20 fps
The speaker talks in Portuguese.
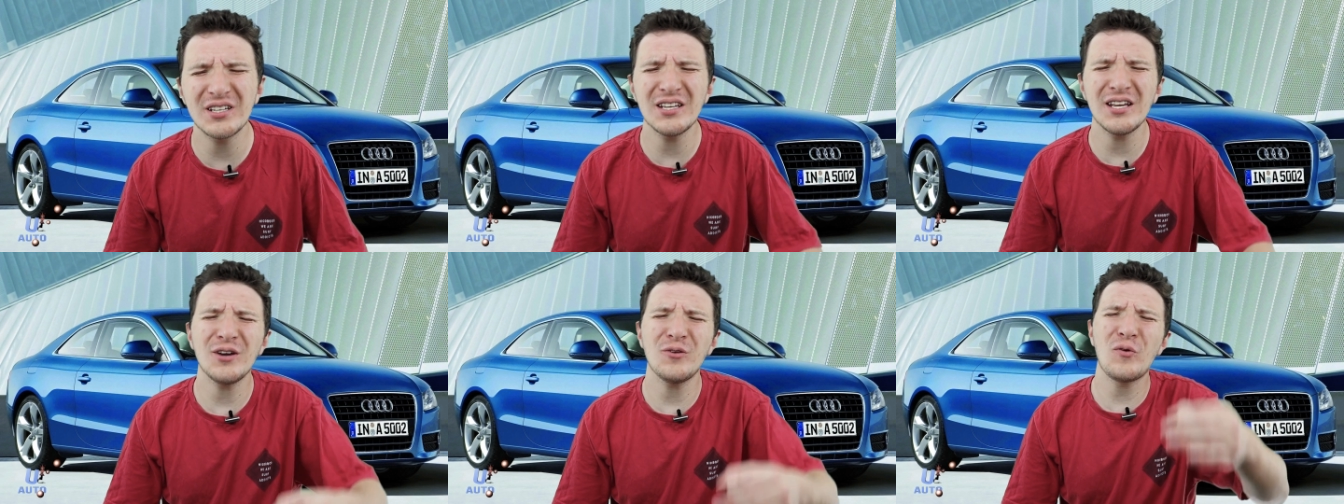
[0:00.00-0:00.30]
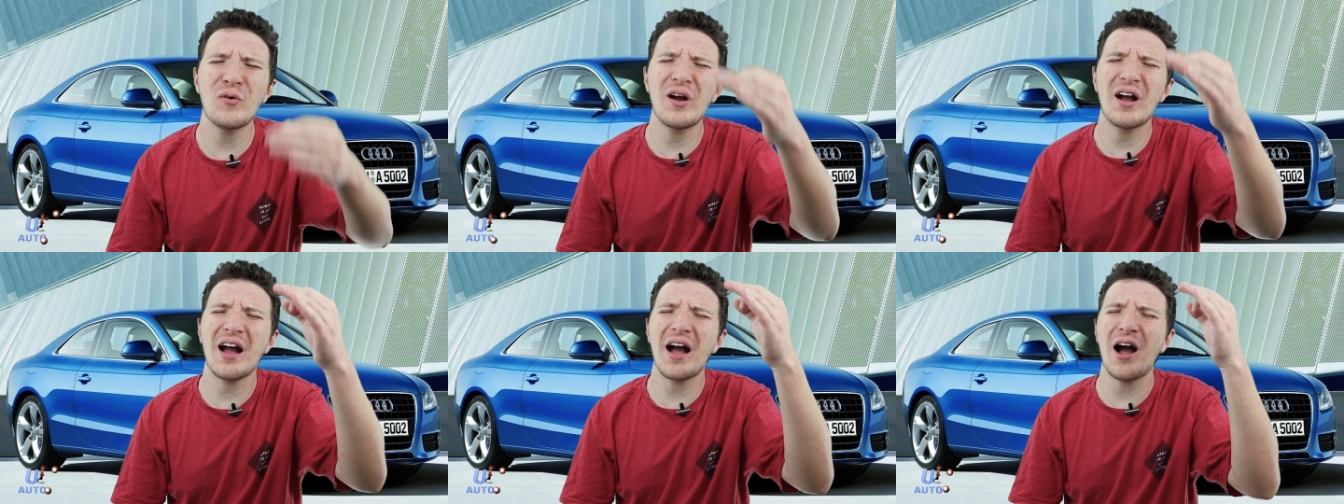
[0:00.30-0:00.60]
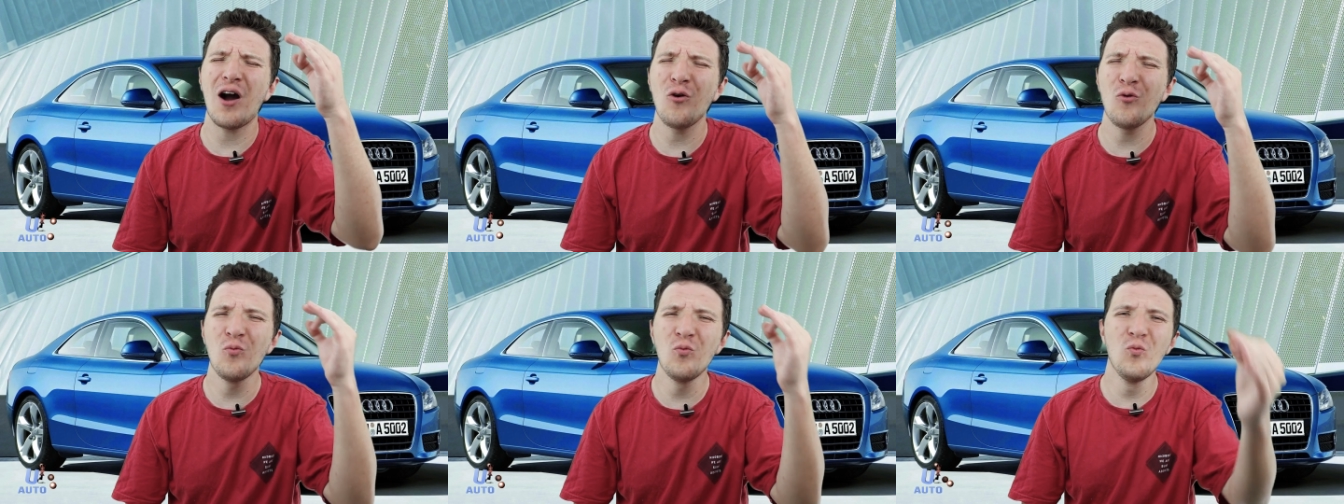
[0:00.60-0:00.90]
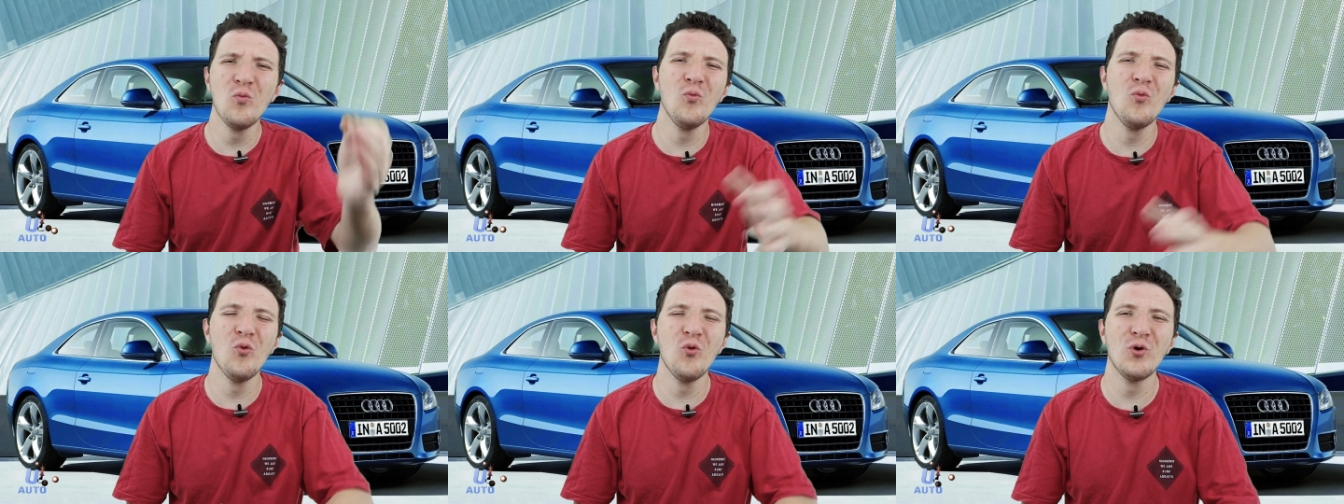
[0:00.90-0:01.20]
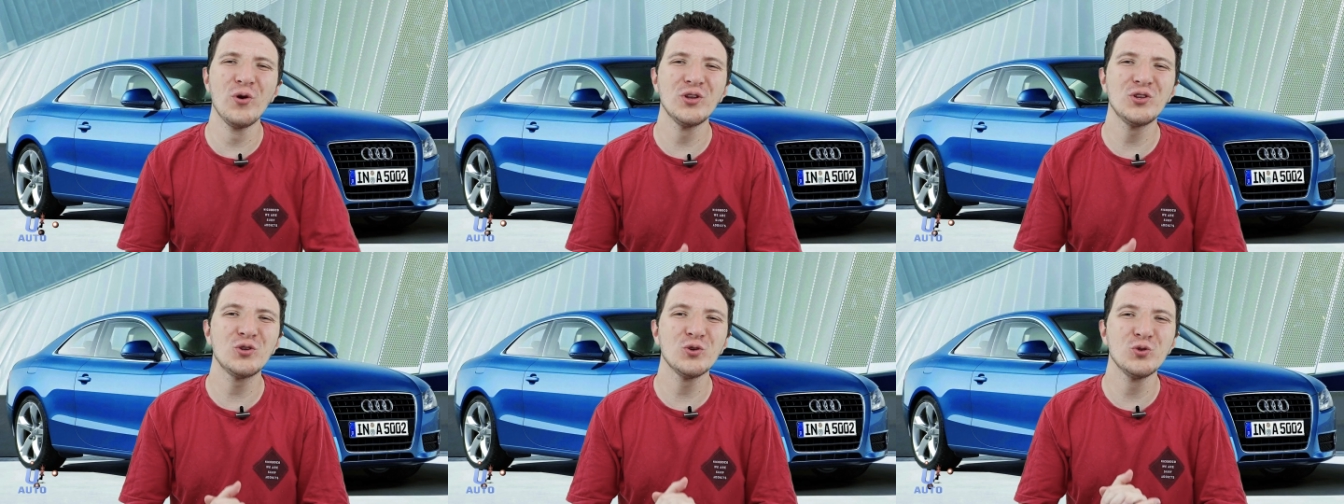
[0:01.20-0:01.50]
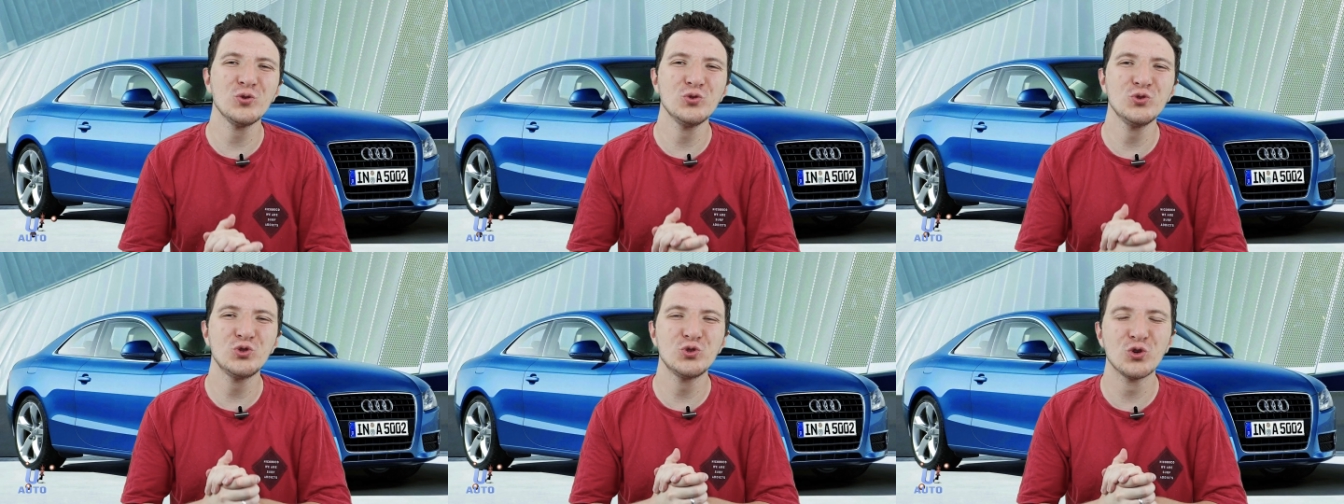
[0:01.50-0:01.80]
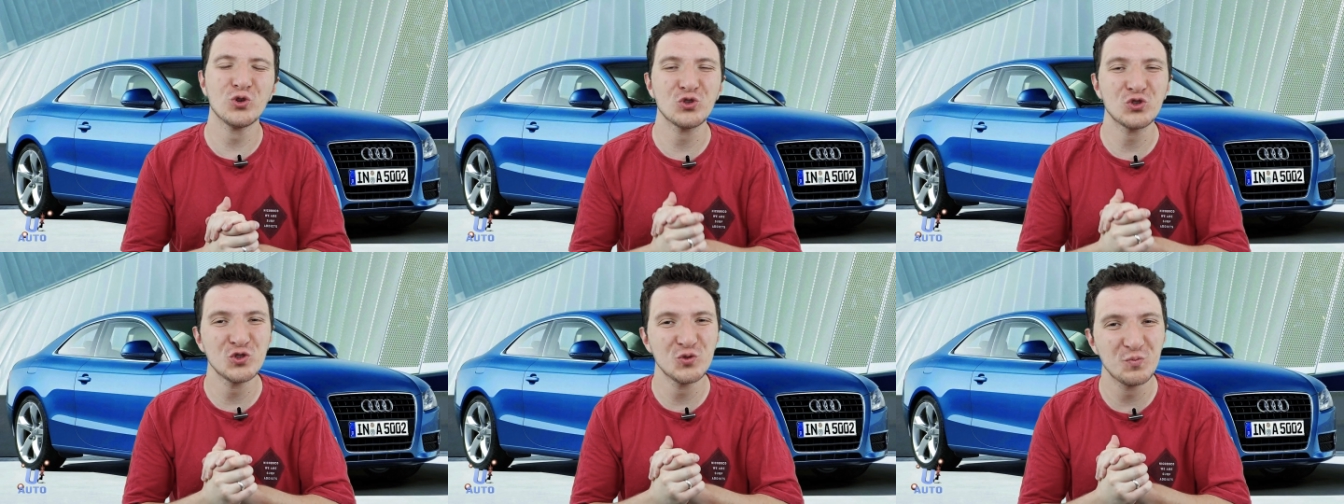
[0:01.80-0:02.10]
que é um carro muito
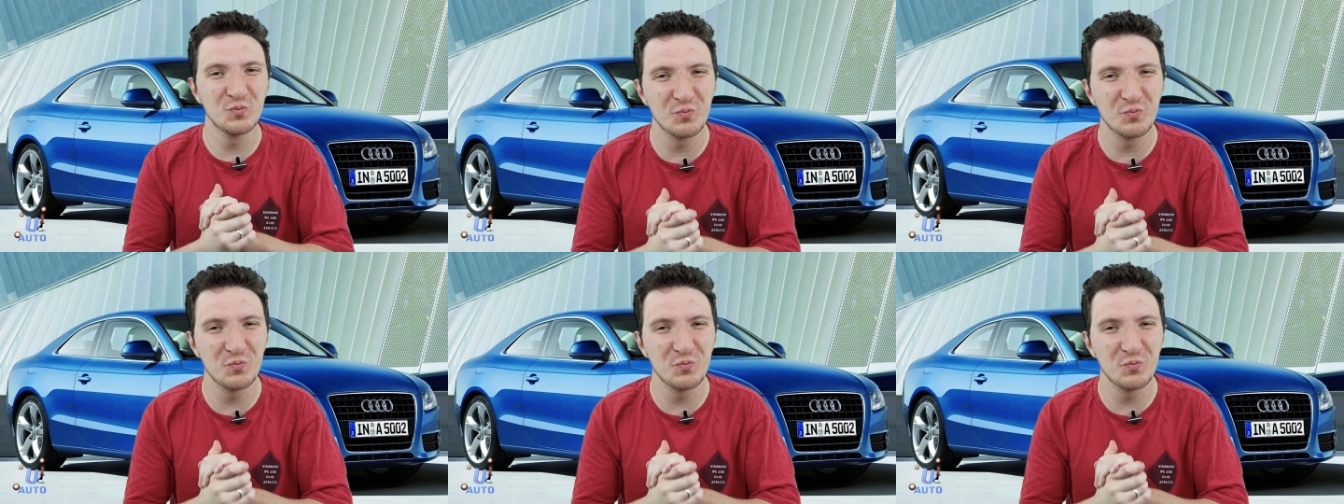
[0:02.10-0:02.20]
luxuoso,